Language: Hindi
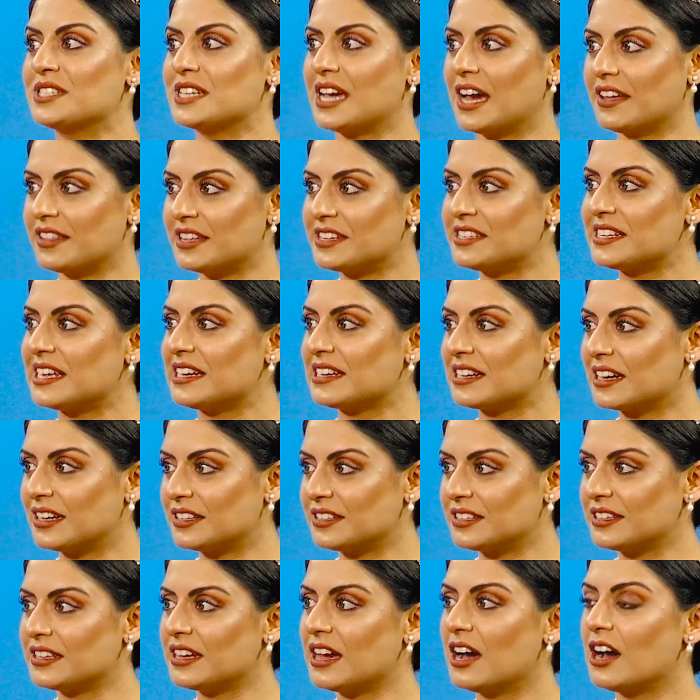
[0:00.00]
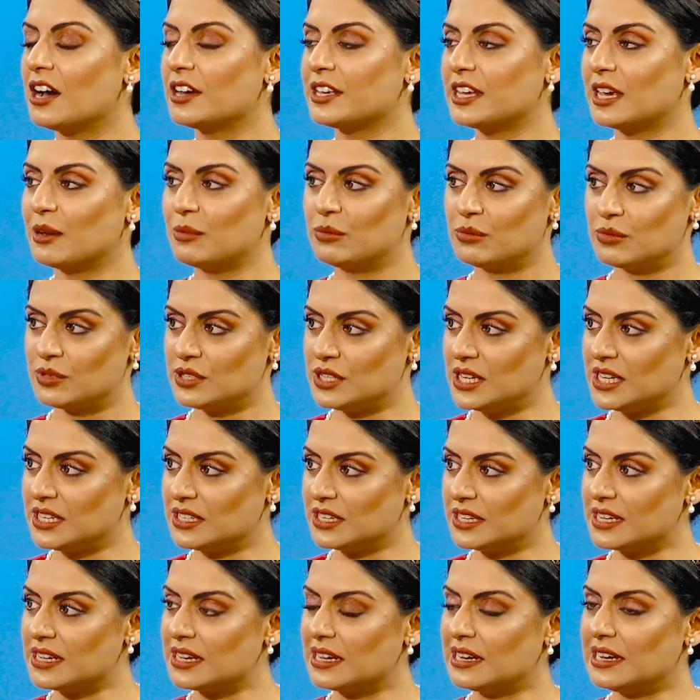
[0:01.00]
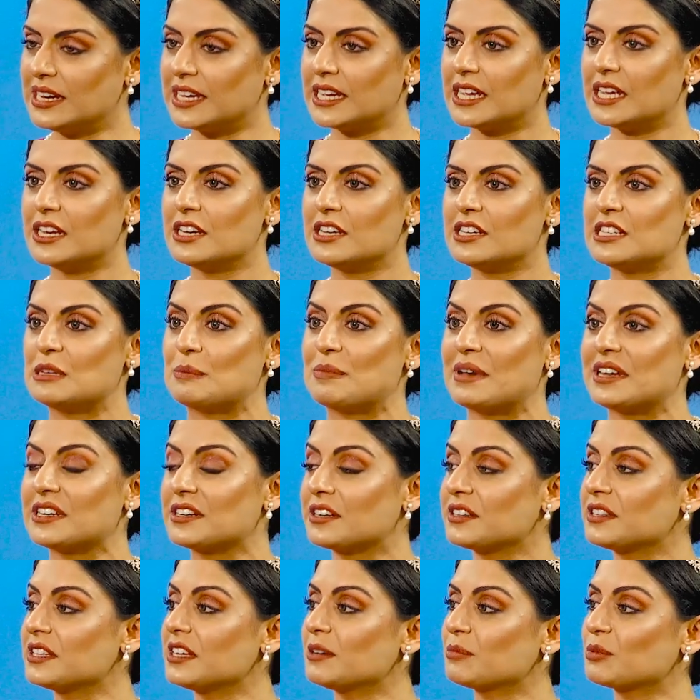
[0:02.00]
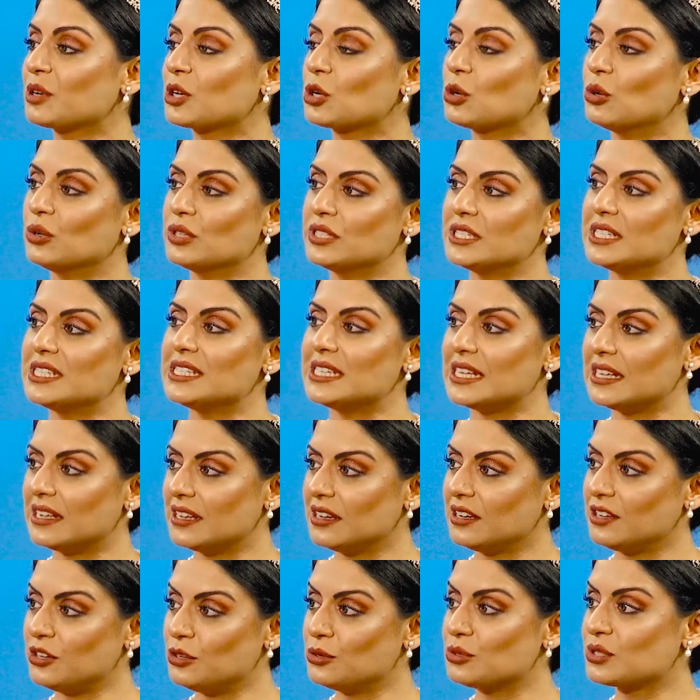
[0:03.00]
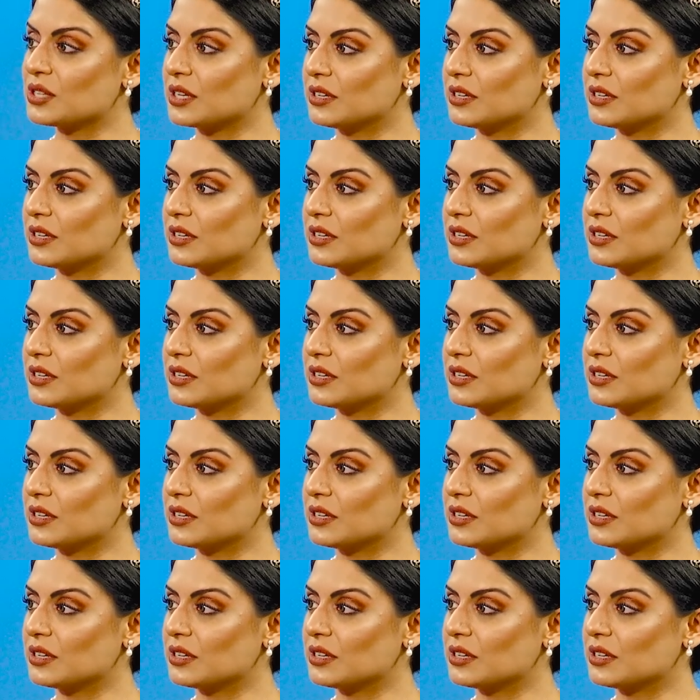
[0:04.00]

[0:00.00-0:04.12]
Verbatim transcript: ज़्यादा तेल खाते हैं हाँ ये ठीक नहीं है लेकिन डिपेंड करते हैं आप कौन से तेल यूज़